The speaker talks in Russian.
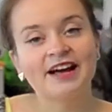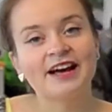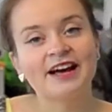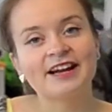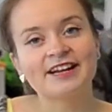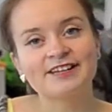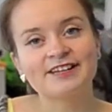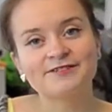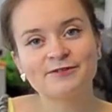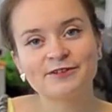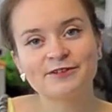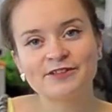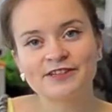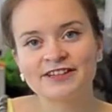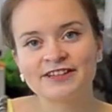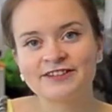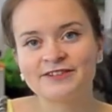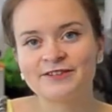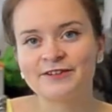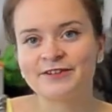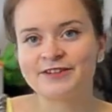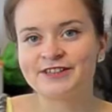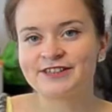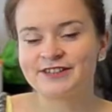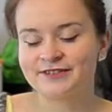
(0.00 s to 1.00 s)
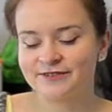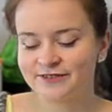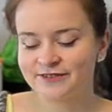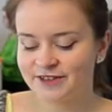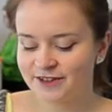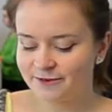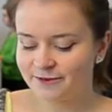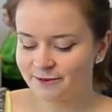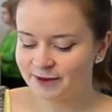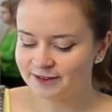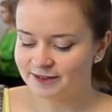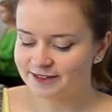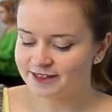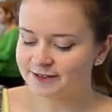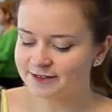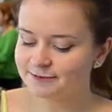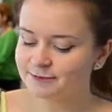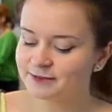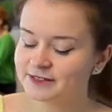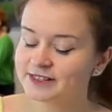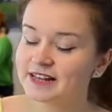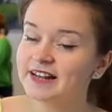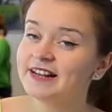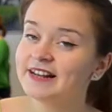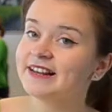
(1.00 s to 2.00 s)
Развозкой туристов занимался
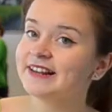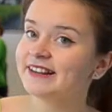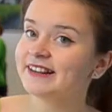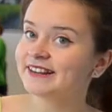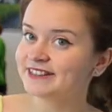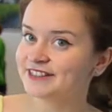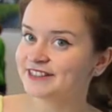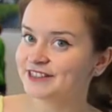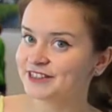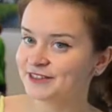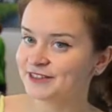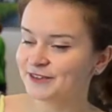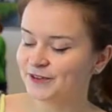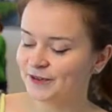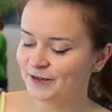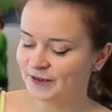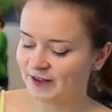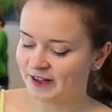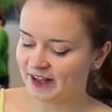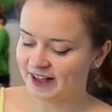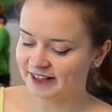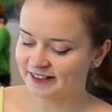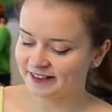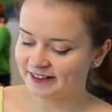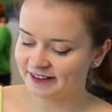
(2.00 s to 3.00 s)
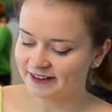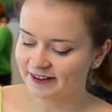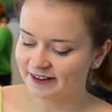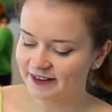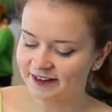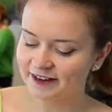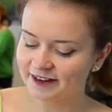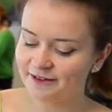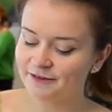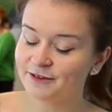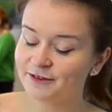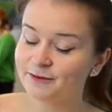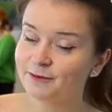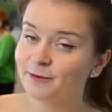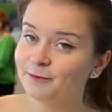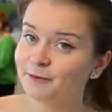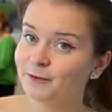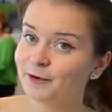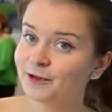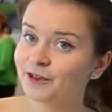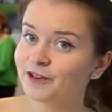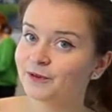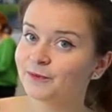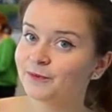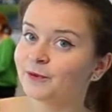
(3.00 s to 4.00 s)
специальный разъездной катер. Ко всему
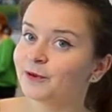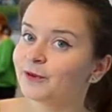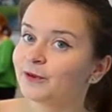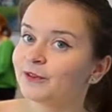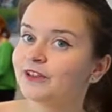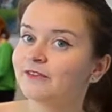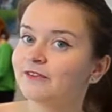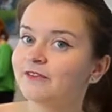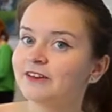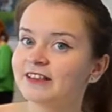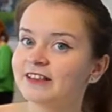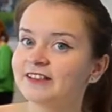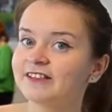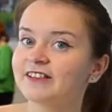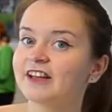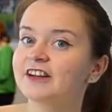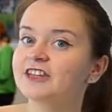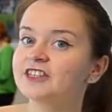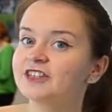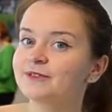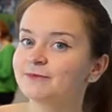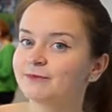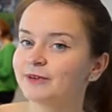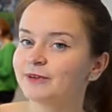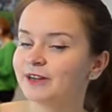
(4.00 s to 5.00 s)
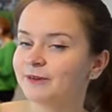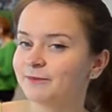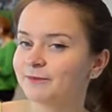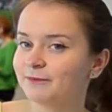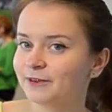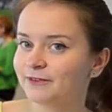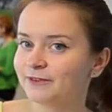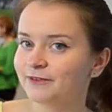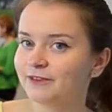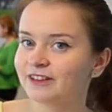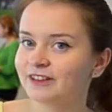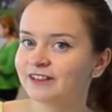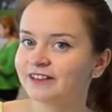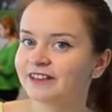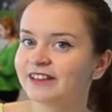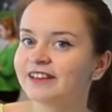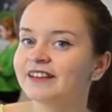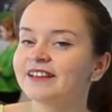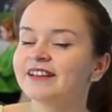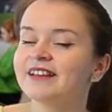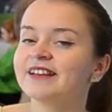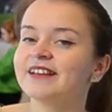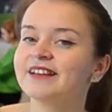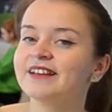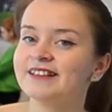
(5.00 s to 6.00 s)
прочему, на воде также были проведены
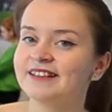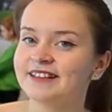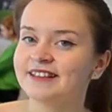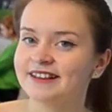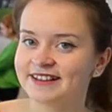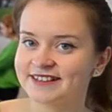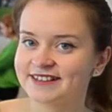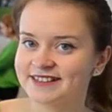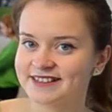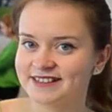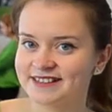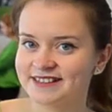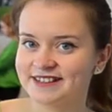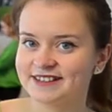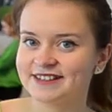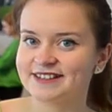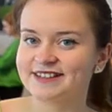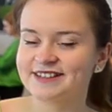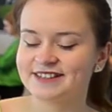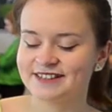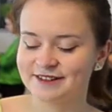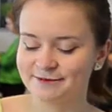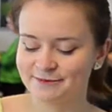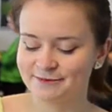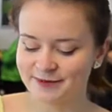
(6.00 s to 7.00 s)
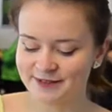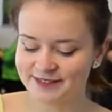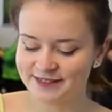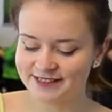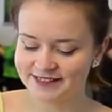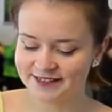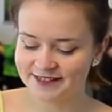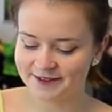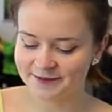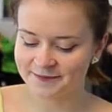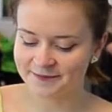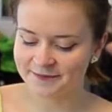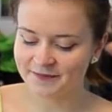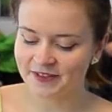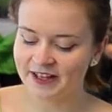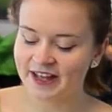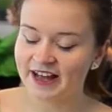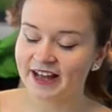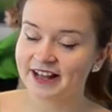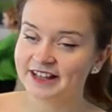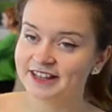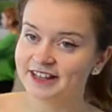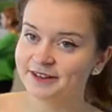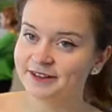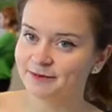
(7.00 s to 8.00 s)
интересные события,
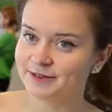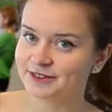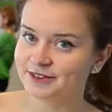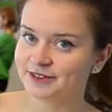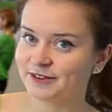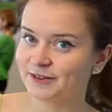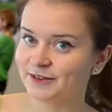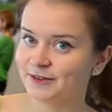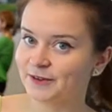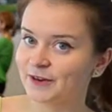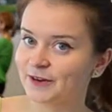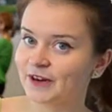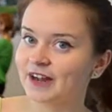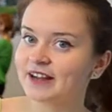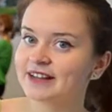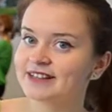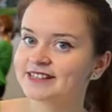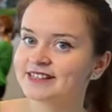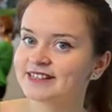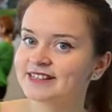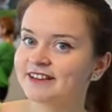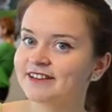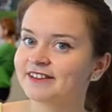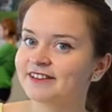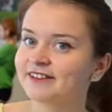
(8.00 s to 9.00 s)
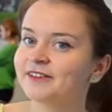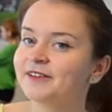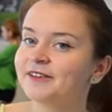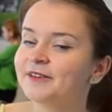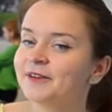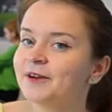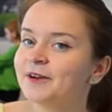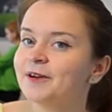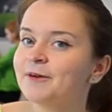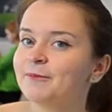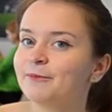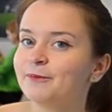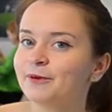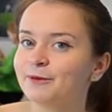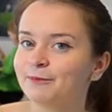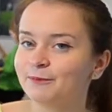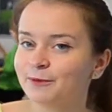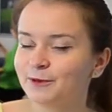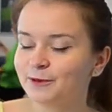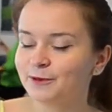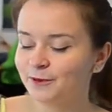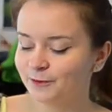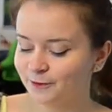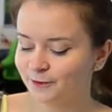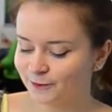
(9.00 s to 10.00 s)
одним из которых стало
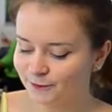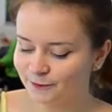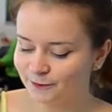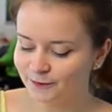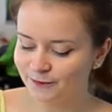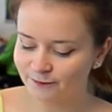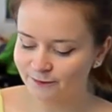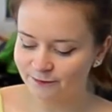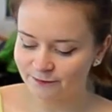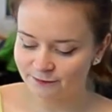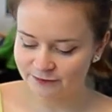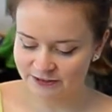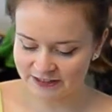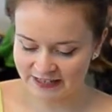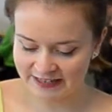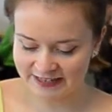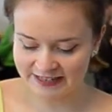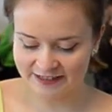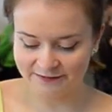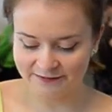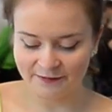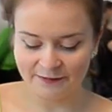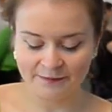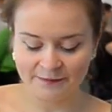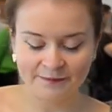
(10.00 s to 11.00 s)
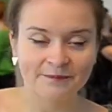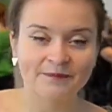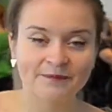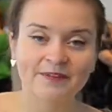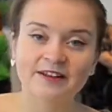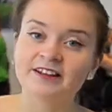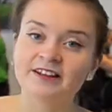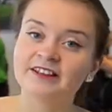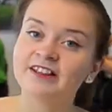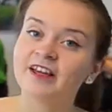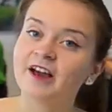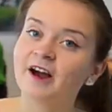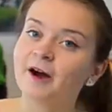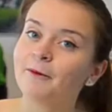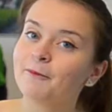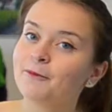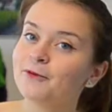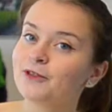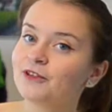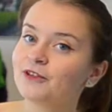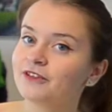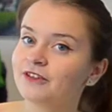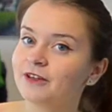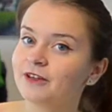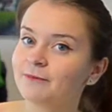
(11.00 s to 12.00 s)
барбекю в заливе, где
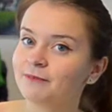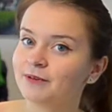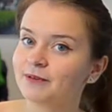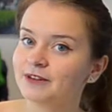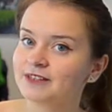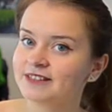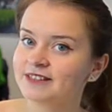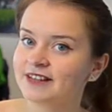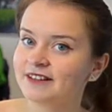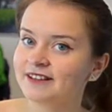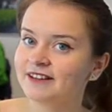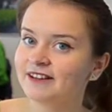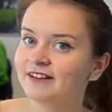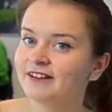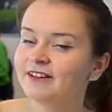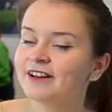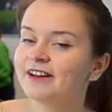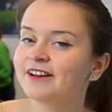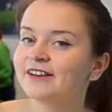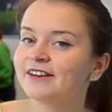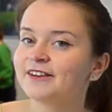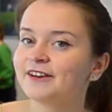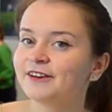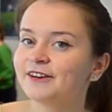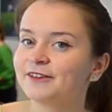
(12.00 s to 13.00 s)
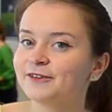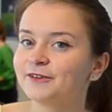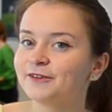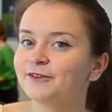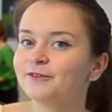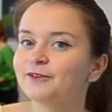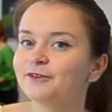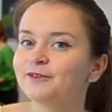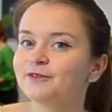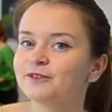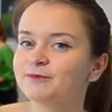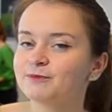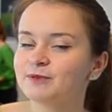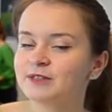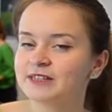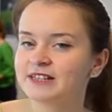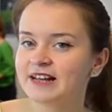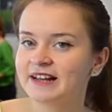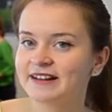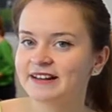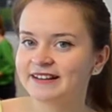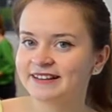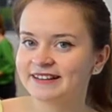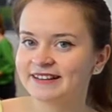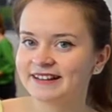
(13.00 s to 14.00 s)
обученный персонал готовил
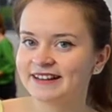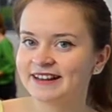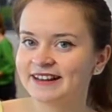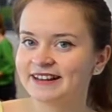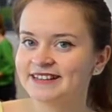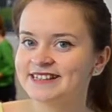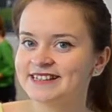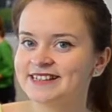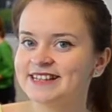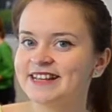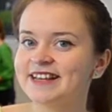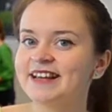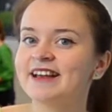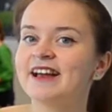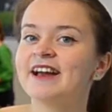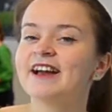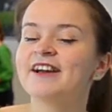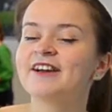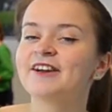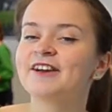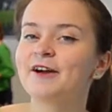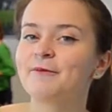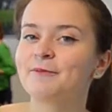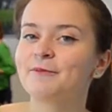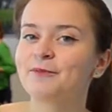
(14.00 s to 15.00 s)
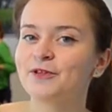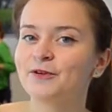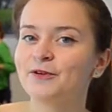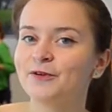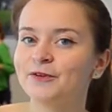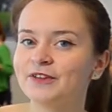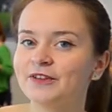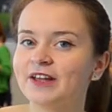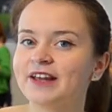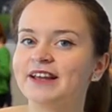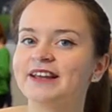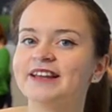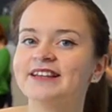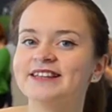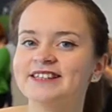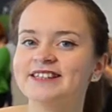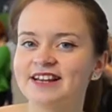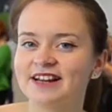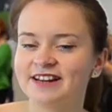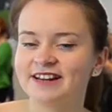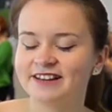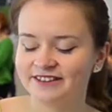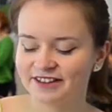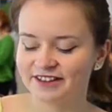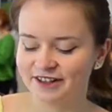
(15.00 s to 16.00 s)
специально для гостей копченое и
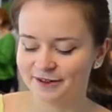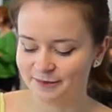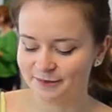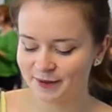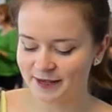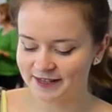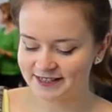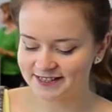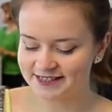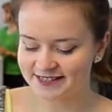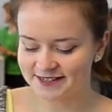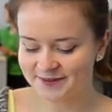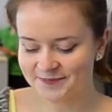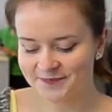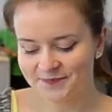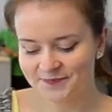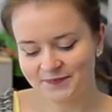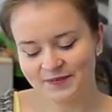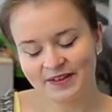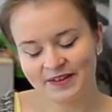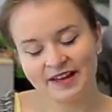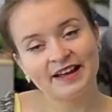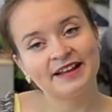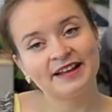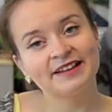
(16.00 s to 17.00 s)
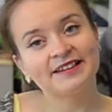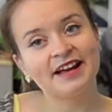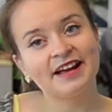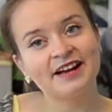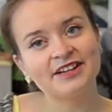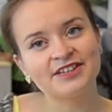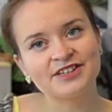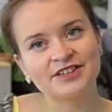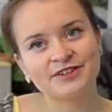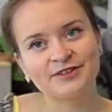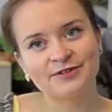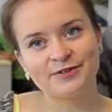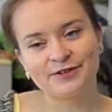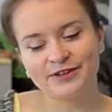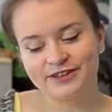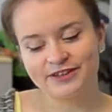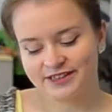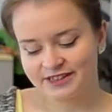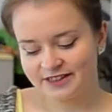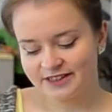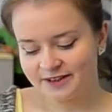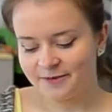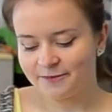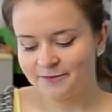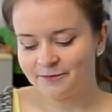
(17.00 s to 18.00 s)
жареное мясо. Также
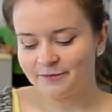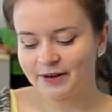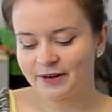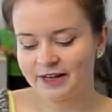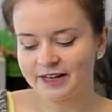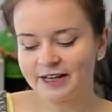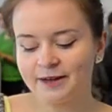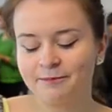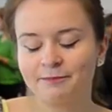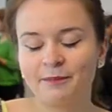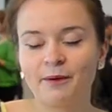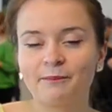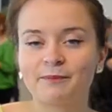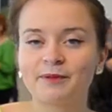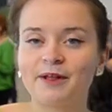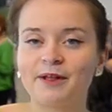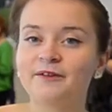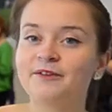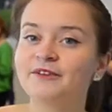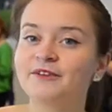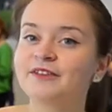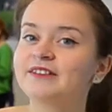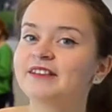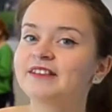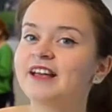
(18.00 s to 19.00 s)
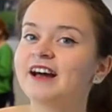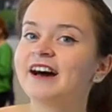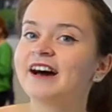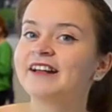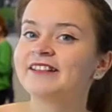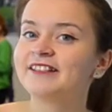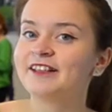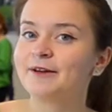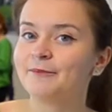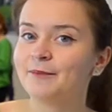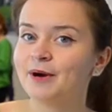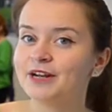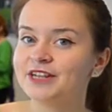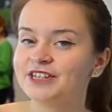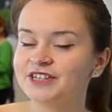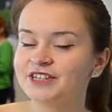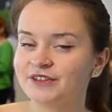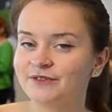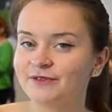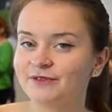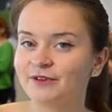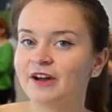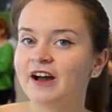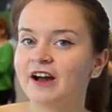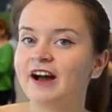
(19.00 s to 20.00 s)
туристы могли поплавать на
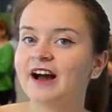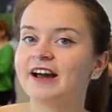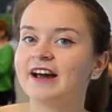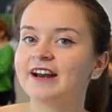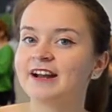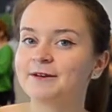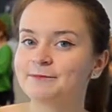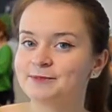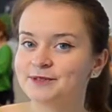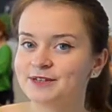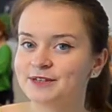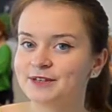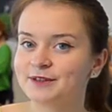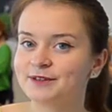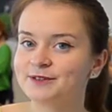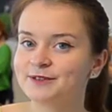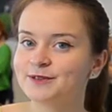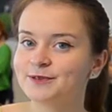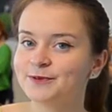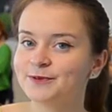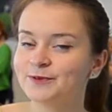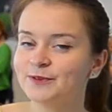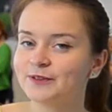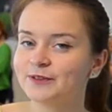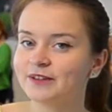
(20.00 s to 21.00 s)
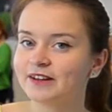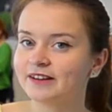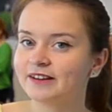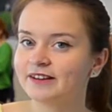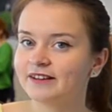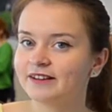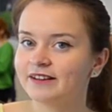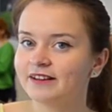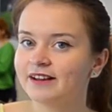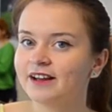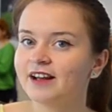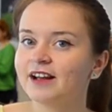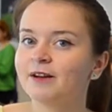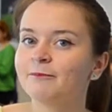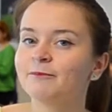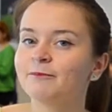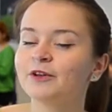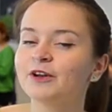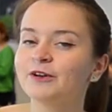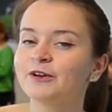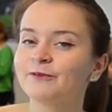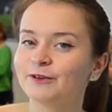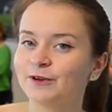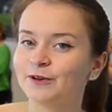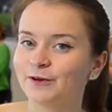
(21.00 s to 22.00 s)
одномачтовых арабских суднах
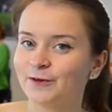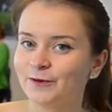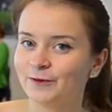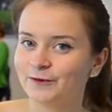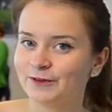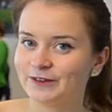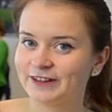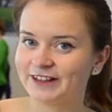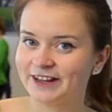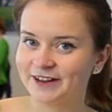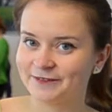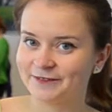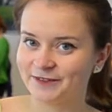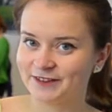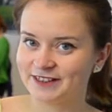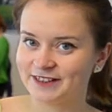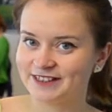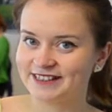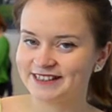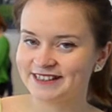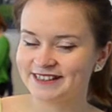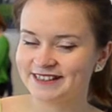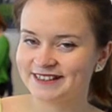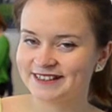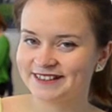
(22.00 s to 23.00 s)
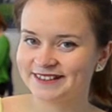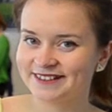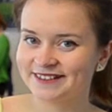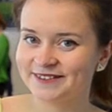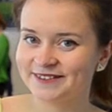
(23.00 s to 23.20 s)
многовековой давности –